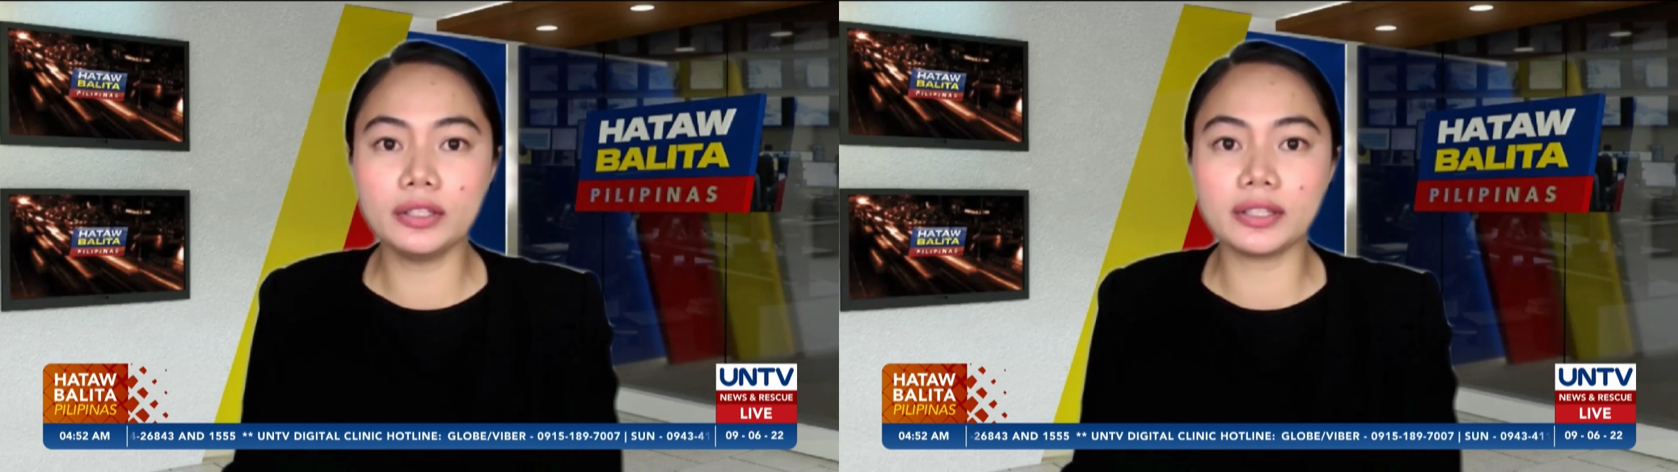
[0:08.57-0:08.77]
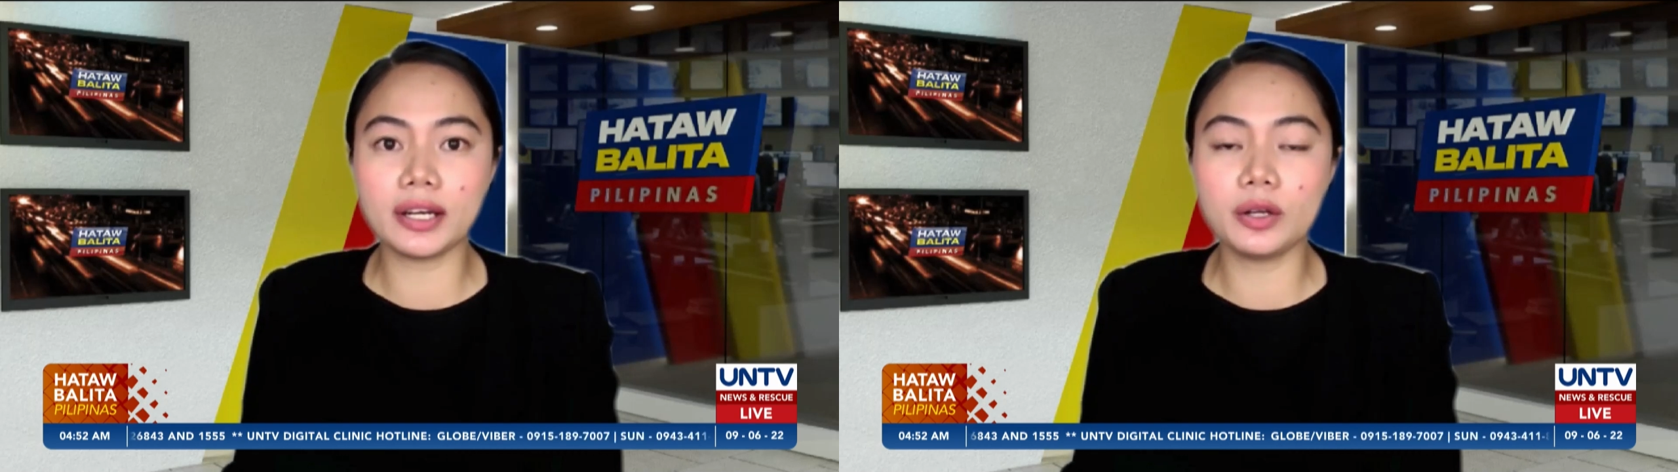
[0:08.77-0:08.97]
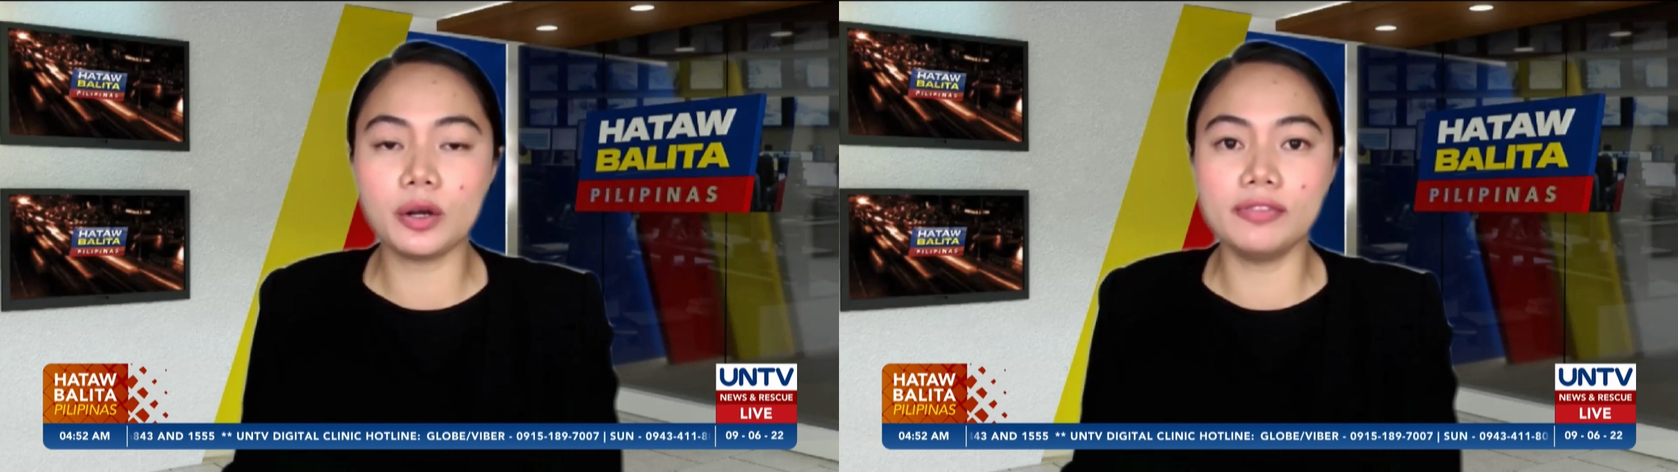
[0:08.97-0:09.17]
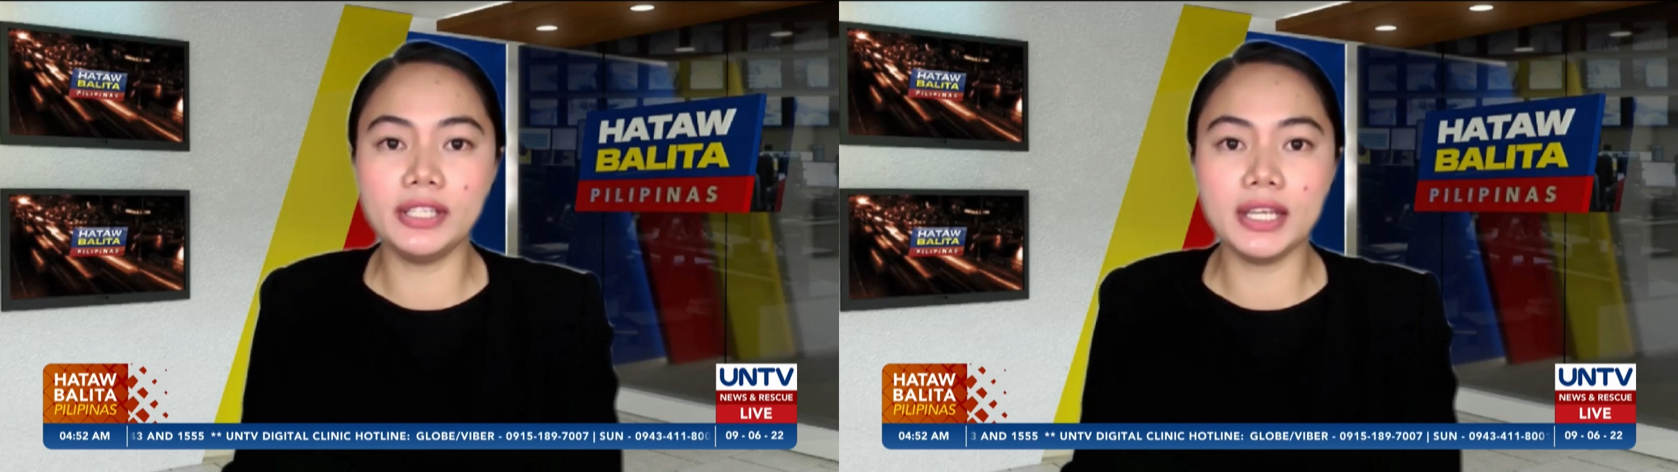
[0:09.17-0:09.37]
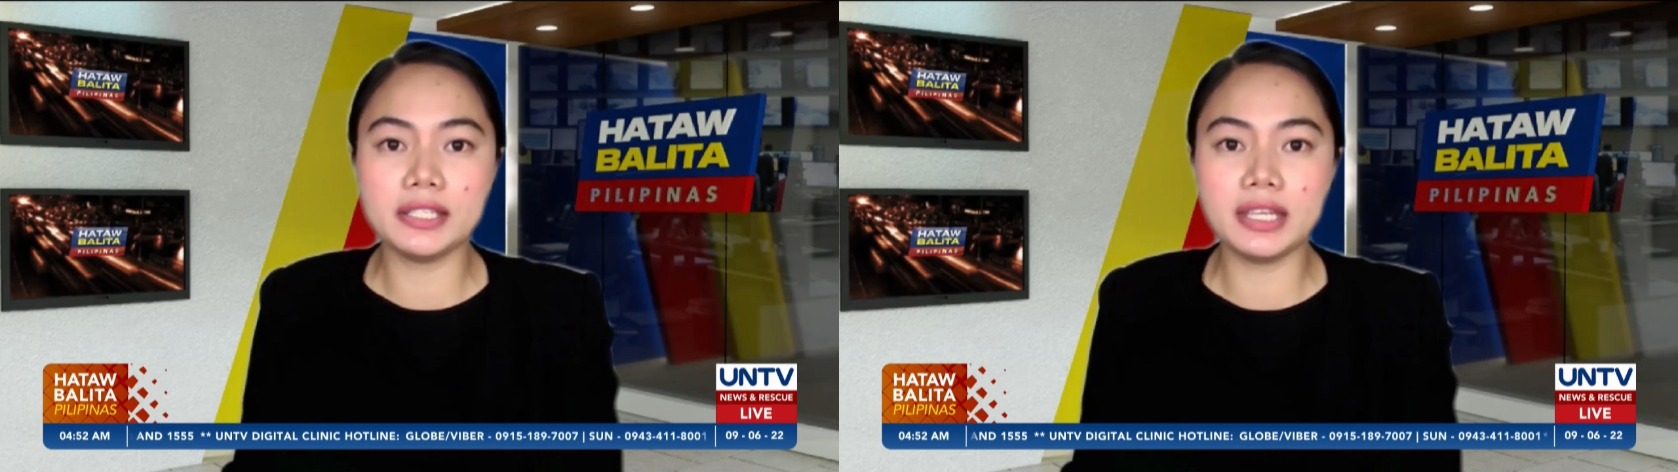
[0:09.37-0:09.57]
kontra
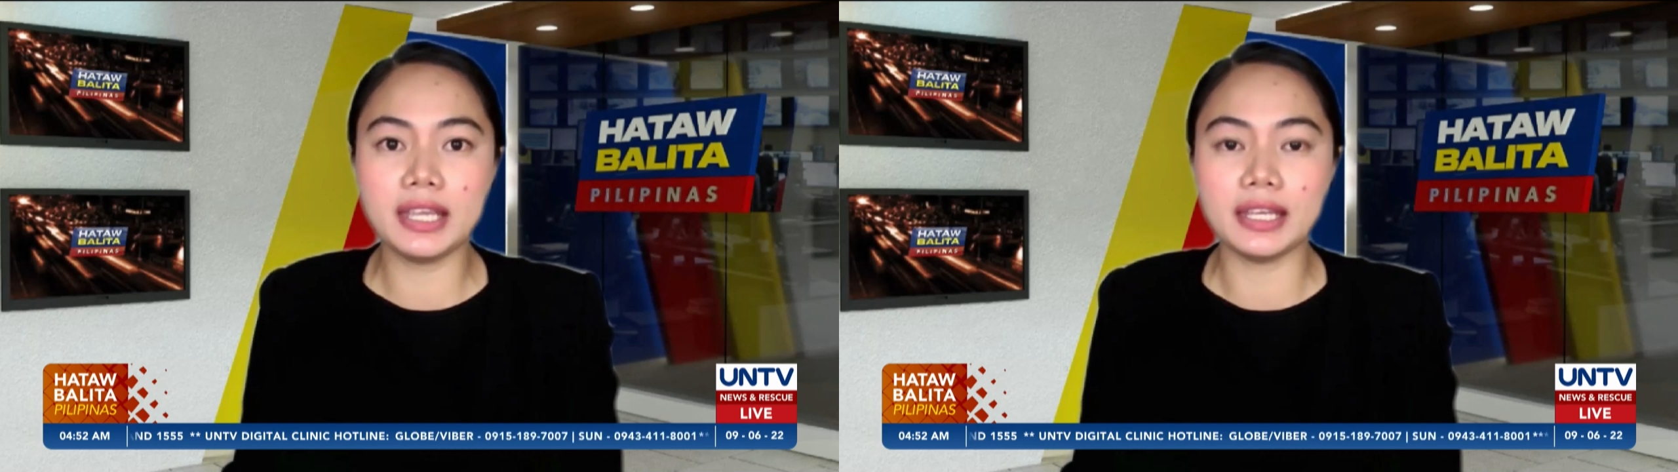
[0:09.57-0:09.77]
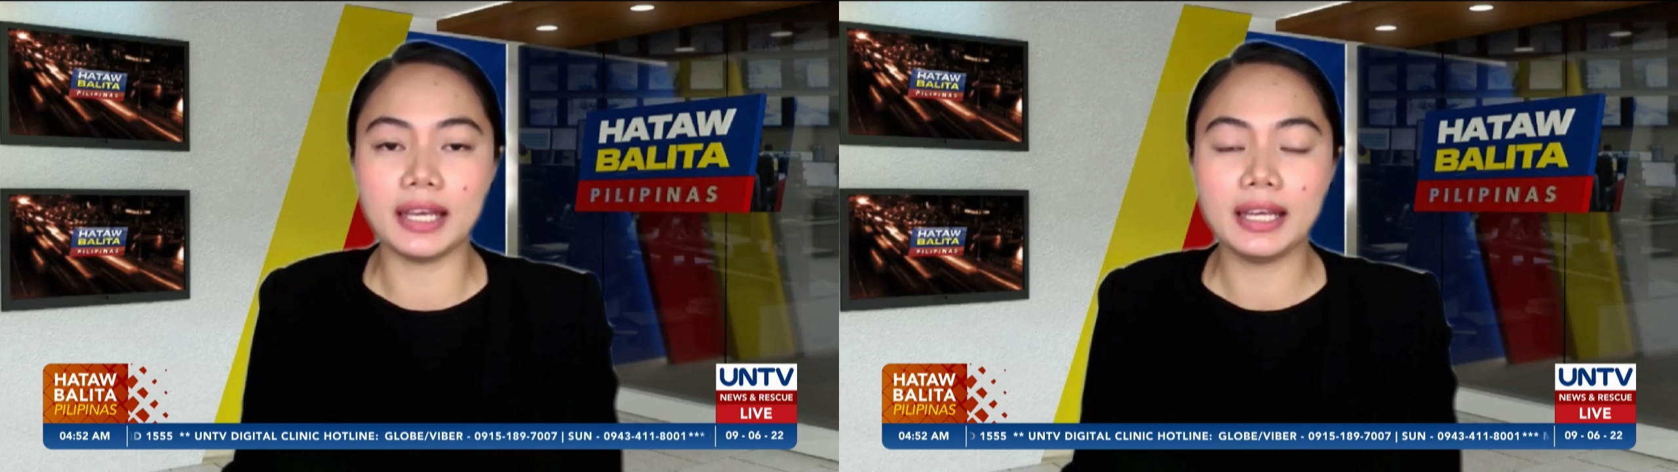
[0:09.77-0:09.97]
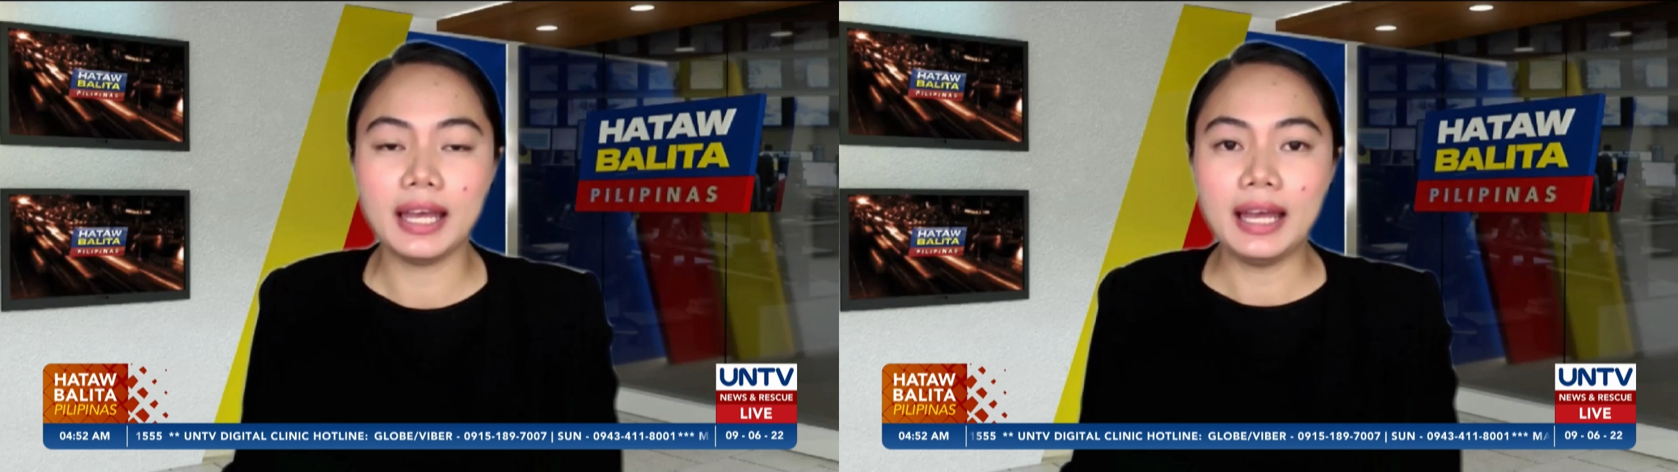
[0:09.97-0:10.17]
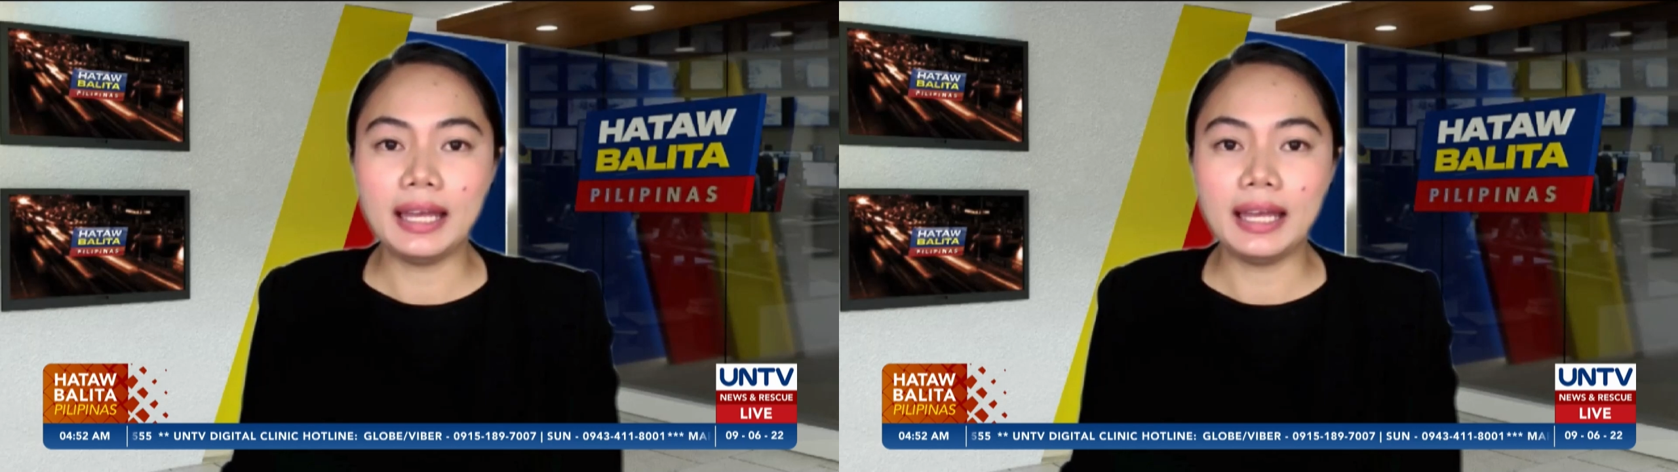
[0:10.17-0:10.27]
COVID-19.